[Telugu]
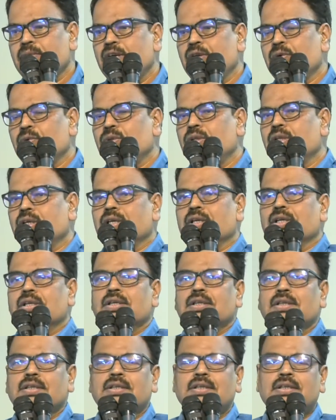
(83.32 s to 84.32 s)
మళ్ళీ ఉంది
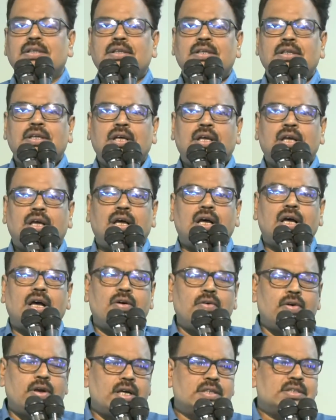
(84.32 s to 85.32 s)
ఆ
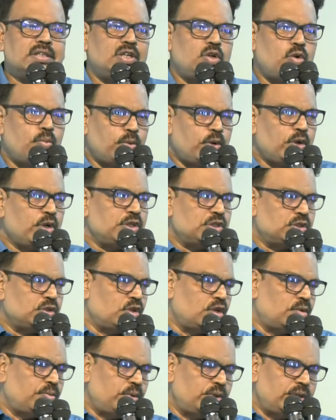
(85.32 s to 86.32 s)
అవకాశాన్ని
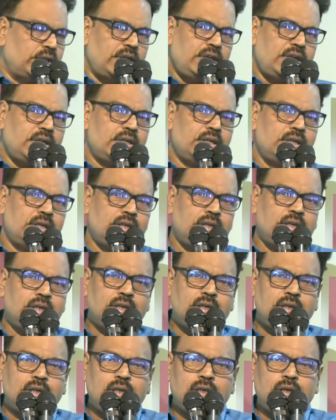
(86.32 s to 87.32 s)
ఉపయోగించుకోకపోతే
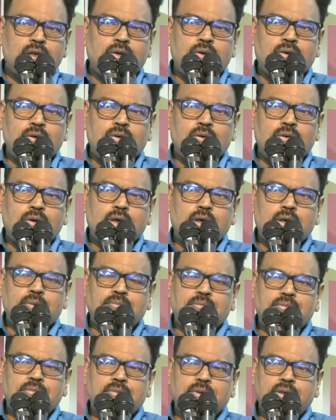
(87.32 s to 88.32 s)
ఒక
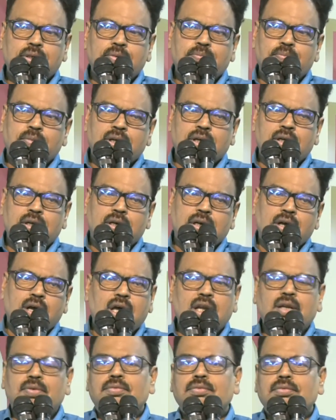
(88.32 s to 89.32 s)
మన
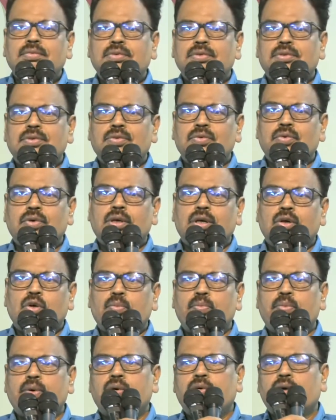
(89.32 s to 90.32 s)
కాలం ఒక
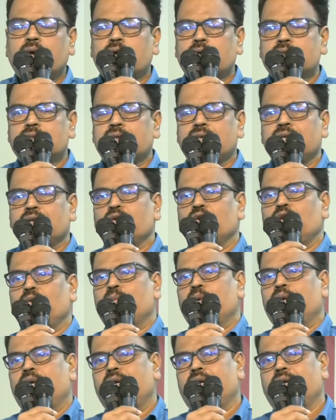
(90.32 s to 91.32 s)
గొప్ప అవకాశాన్ని
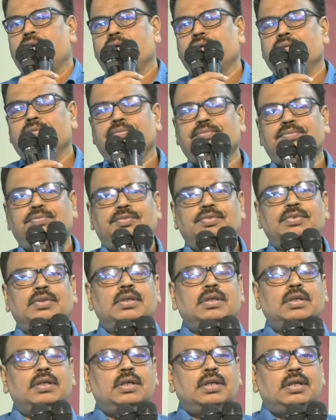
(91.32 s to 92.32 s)
కోల్పోయినట్టే
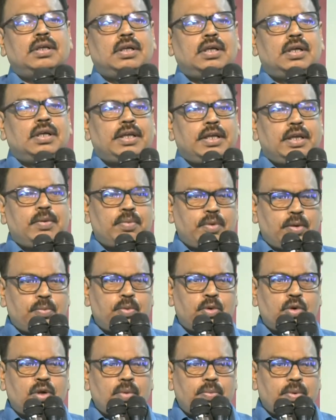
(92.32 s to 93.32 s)

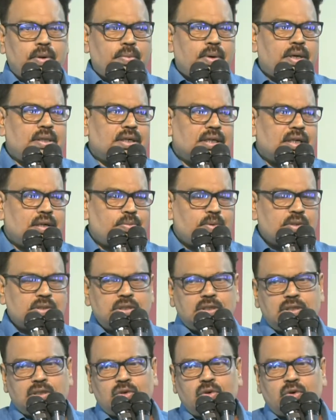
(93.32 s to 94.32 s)
ఇప్పుడున్న ప్రమాదకర
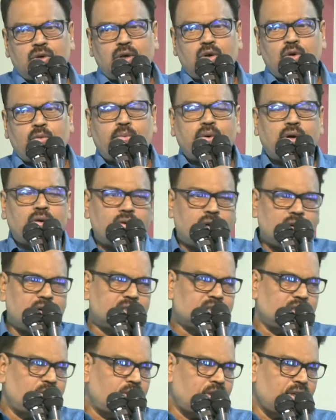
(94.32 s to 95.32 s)
పరిస్థితిలో ఒక గొప్ప
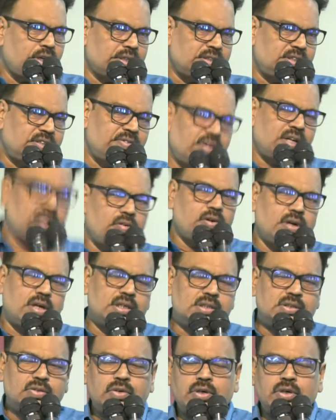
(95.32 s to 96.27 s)
అవకాశం కూడా చివరి అవకాశం